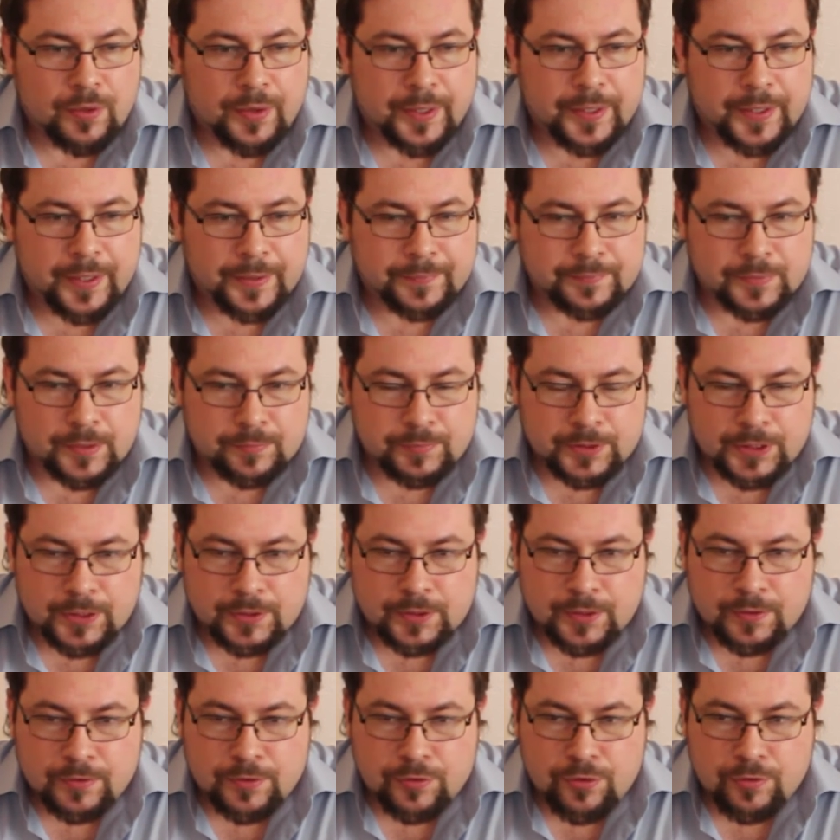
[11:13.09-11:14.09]
Я
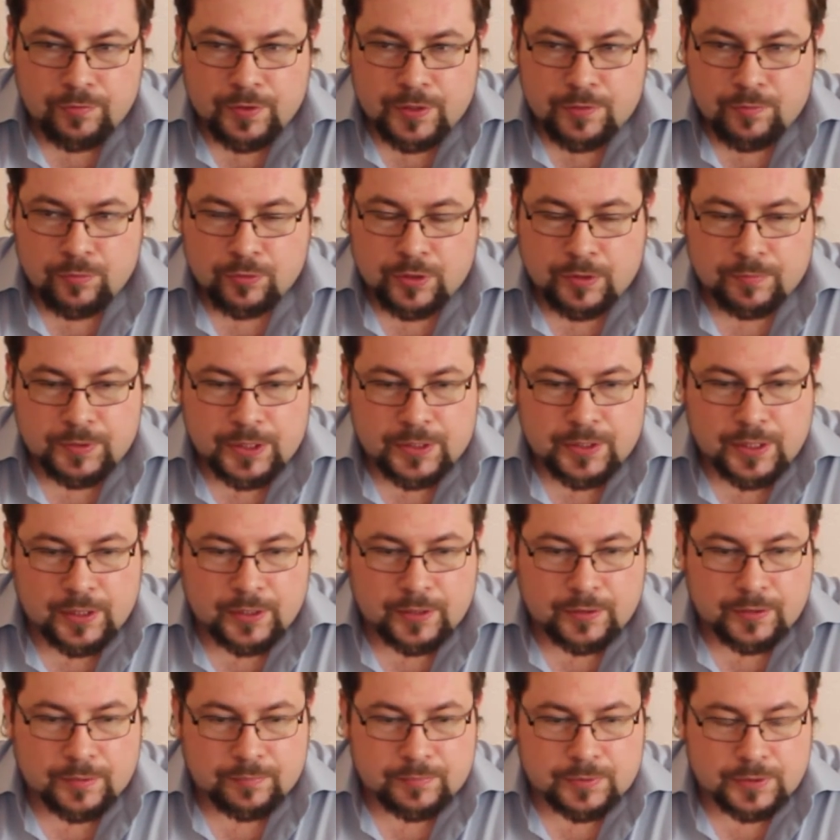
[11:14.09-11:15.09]
обязательно еще возьму там
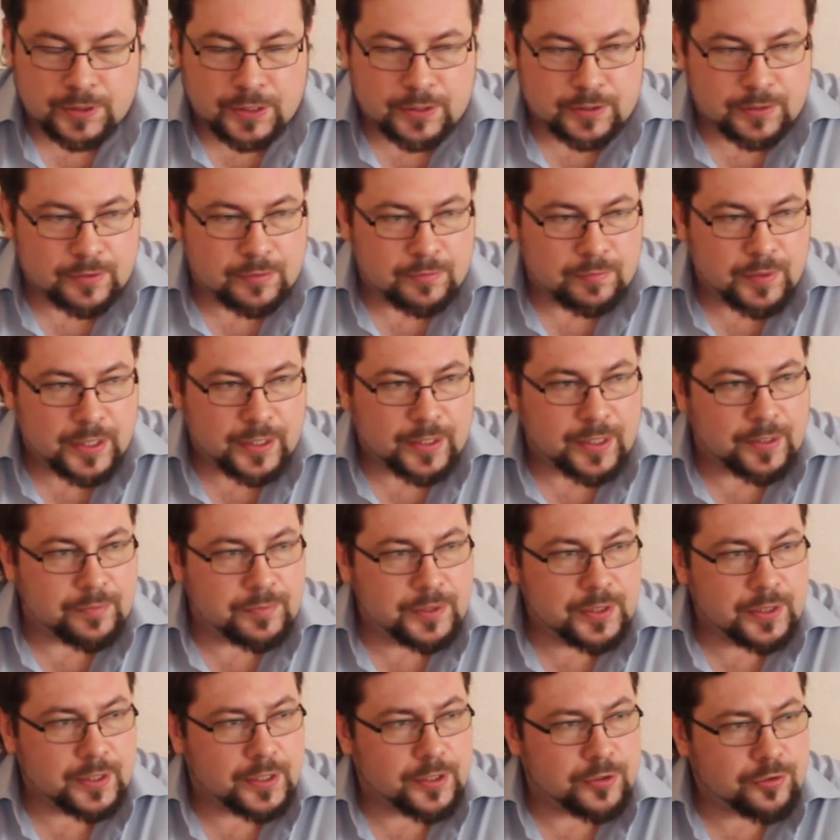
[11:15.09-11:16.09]
несколько, там есть марка
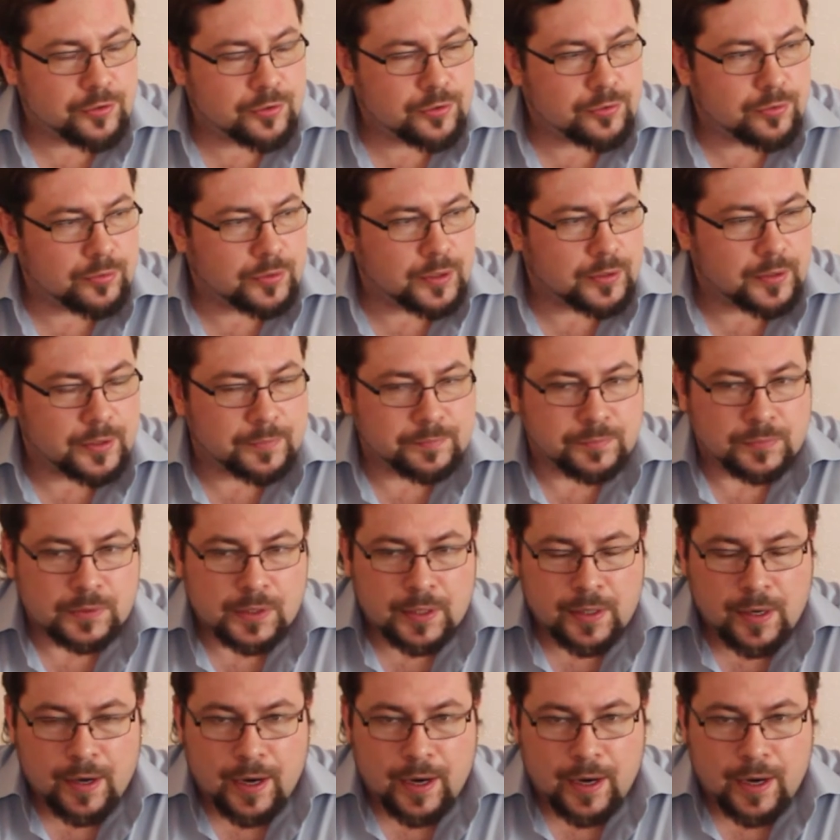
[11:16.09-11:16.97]
мира, еще что-то там.